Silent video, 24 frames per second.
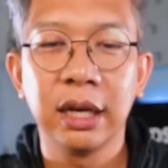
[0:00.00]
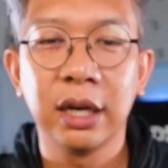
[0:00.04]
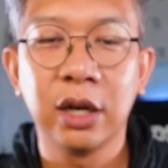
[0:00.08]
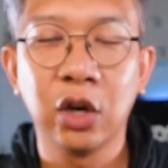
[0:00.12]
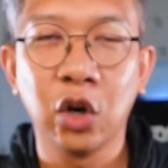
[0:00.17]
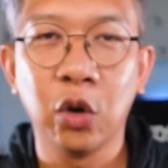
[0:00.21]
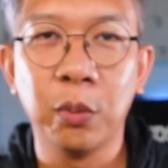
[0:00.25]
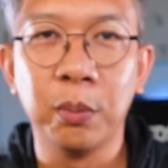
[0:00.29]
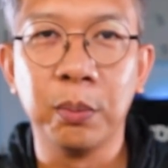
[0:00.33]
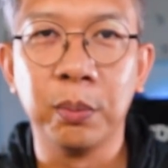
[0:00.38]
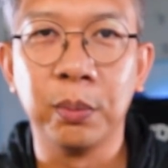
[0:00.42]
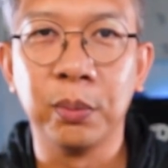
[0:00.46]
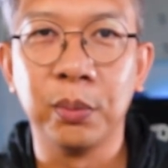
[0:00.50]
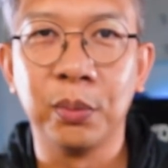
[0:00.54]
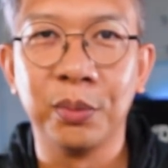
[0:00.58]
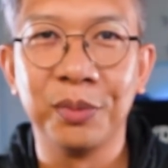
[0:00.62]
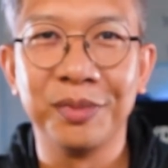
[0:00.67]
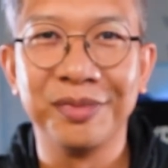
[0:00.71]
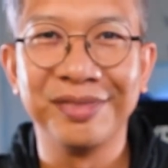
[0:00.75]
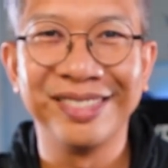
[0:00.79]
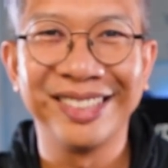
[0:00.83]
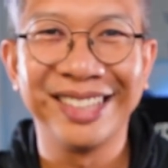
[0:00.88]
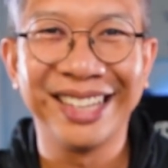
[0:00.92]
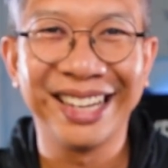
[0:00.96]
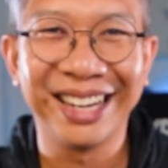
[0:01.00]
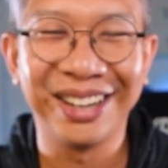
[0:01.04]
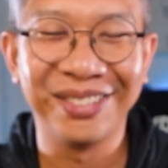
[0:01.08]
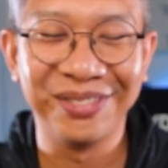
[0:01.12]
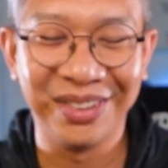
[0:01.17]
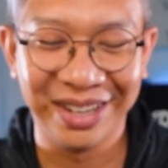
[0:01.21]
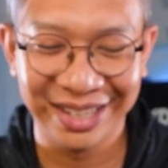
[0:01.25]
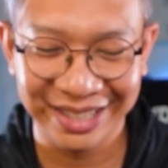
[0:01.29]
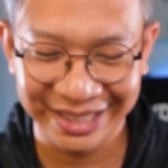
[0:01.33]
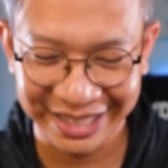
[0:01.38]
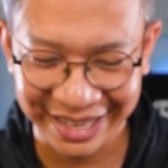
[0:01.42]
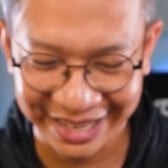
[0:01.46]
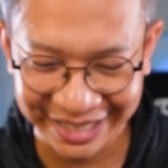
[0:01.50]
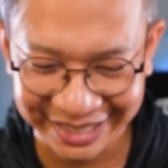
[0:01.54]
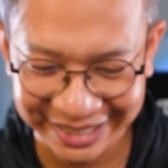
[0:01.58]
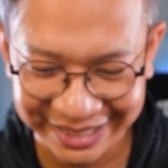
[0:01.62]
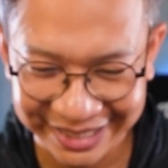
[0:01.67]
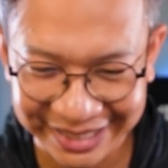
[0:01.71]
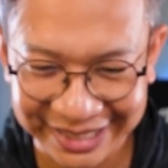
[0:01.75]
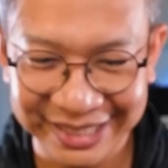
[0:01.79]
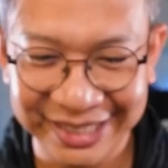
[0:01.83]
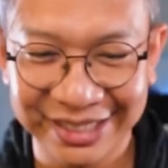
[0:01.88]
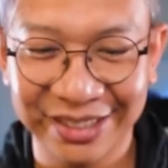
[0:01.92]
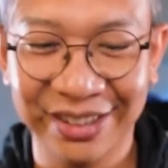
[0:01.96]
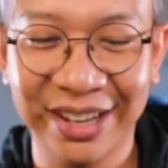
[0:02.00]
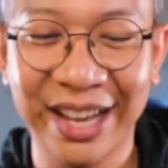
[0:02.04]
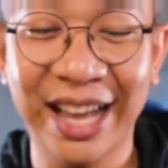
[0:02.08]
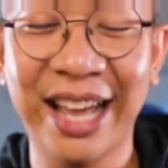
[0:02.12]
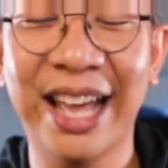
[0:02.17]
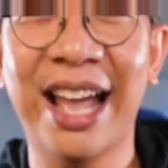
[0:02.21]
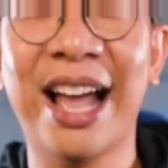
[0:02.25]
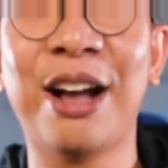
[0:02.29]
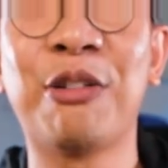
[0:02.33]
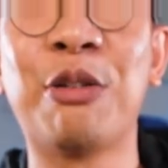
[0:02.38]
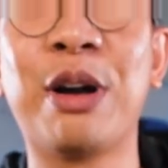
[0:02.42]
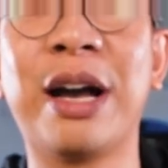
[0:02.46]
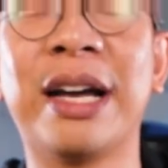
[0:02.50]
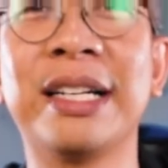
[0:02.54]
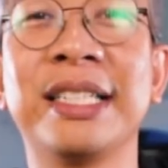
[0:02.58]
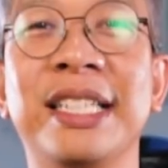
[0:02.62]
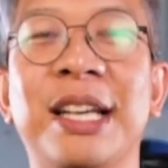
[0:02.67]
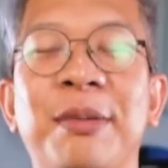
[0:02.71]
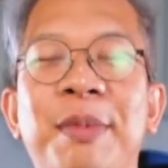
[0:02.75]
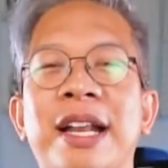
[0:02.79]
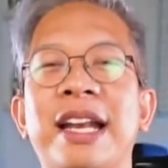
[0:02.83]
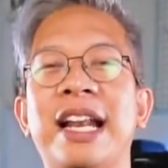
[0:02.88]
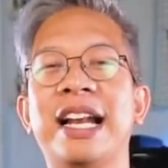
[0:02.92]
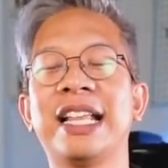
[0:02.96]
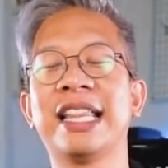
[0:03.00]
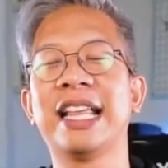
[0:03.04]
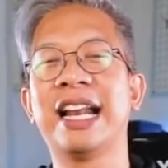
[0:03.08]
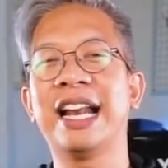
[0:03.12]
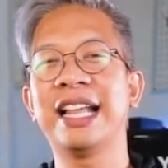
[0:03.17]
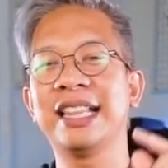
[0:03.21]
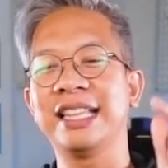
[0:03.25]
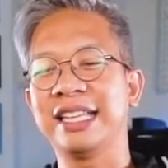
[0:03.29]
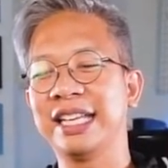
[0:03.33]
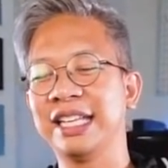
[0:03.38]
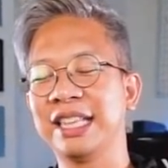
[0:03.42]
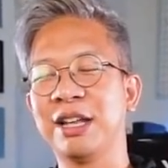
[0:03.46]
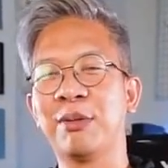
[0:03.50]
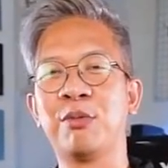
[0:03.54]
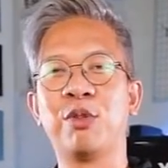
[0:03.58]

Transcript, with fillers: chrome. Keren banget guys. Oke, aku akan siapkan alat-alat, kita